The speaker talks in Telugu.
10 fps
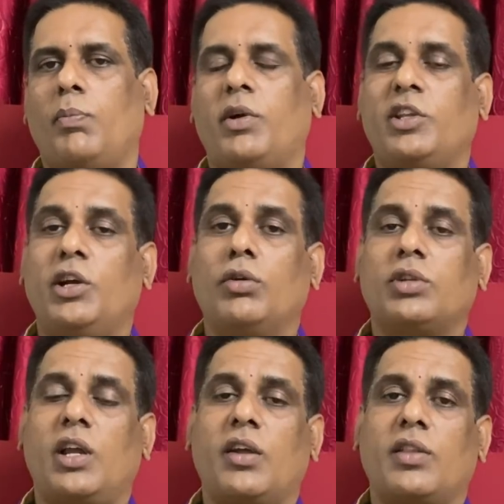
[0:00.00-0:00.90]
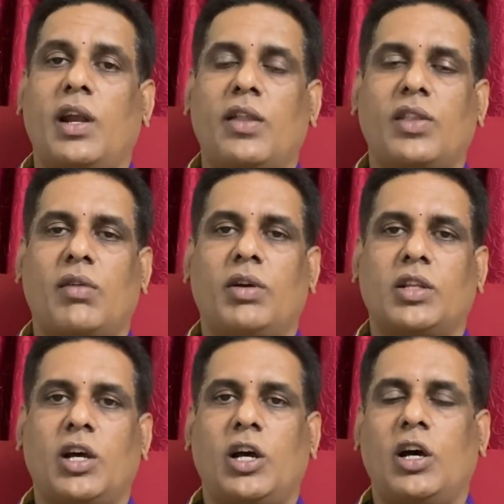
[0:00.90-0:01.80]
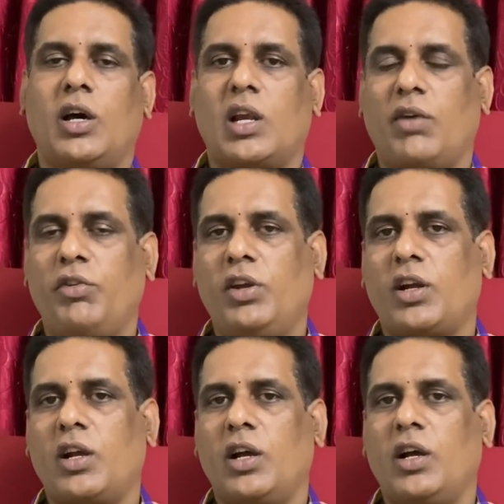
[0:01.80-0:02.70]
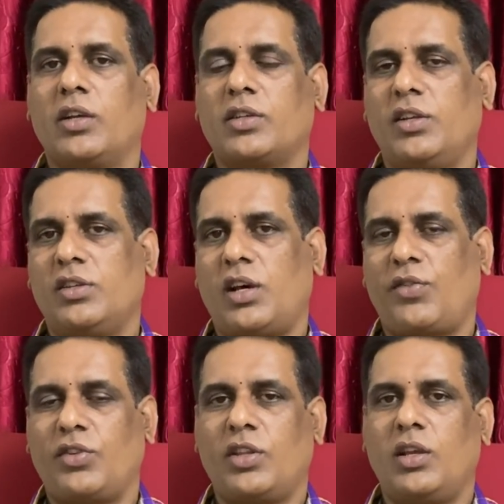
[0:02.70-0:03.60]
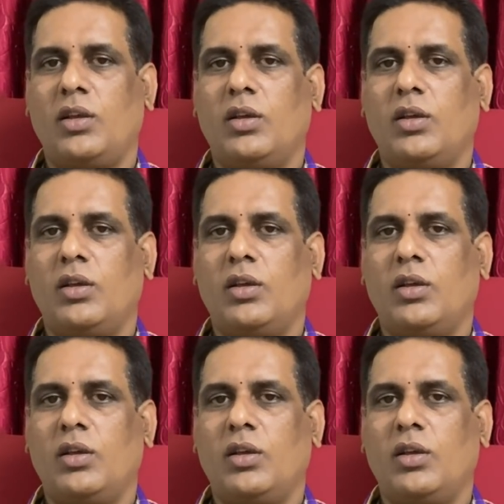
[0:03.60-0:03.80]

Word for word: పదిహేడవ తారీఖు దాటిన తర్వాత రవి యొక్క సంచార స్థితి